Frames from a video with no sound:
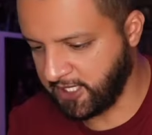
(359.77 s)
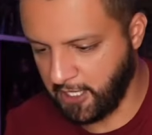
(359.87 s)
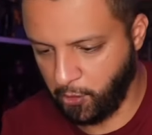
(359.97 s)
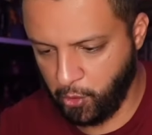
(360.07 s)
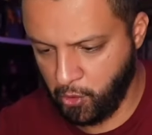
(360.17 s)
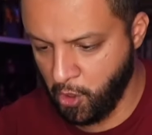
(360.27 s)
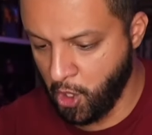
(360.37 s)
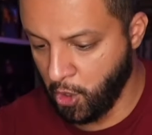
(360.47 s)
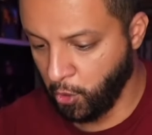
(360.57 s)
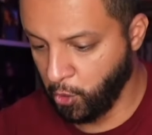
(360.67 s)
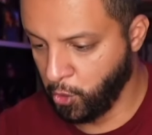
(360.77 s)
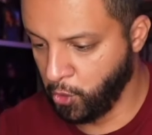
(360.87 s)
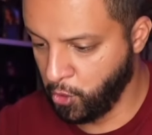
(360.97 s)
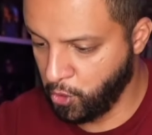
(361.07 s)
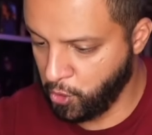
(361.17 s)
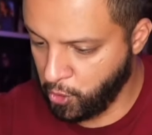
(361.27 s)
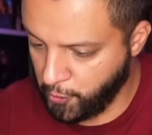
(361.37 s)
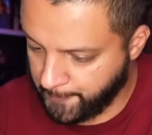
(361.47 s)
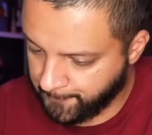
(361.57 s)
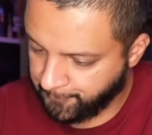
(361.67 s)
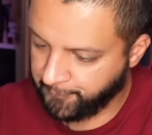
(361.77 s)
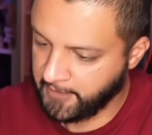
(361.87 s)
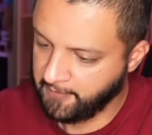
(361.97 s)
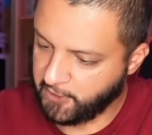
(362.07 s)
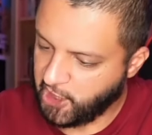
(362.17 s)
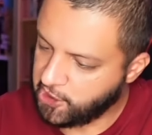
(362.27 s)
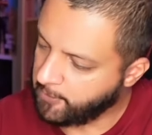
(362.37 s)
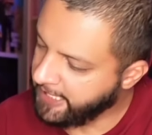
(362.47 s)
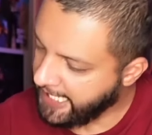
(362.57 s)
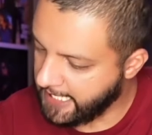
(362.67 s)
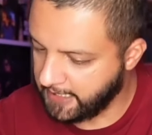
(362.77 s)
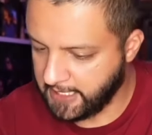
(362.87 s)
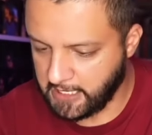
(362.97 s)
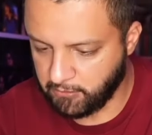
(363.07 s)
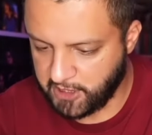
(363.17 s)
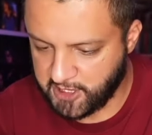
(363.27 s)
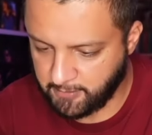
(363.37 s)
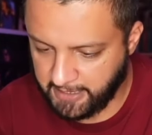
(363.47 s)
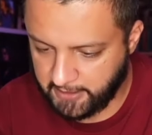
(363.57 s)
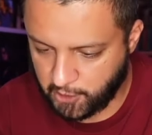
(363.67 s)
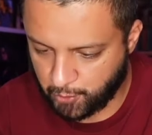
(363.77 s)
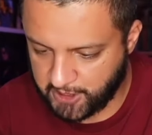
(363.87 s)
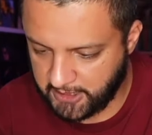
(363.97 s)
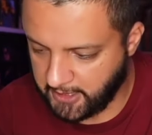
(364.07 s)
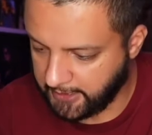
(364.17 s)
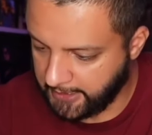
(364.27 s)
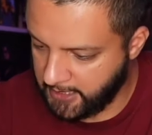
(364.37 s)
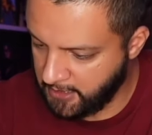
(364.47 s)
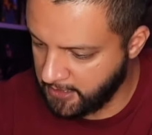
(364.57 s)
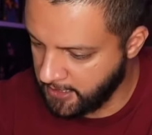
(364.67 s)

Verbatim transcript: تاعو و فاش حاجه مليحه هذا خاوتي سيك ما عنديش وسيدي نقي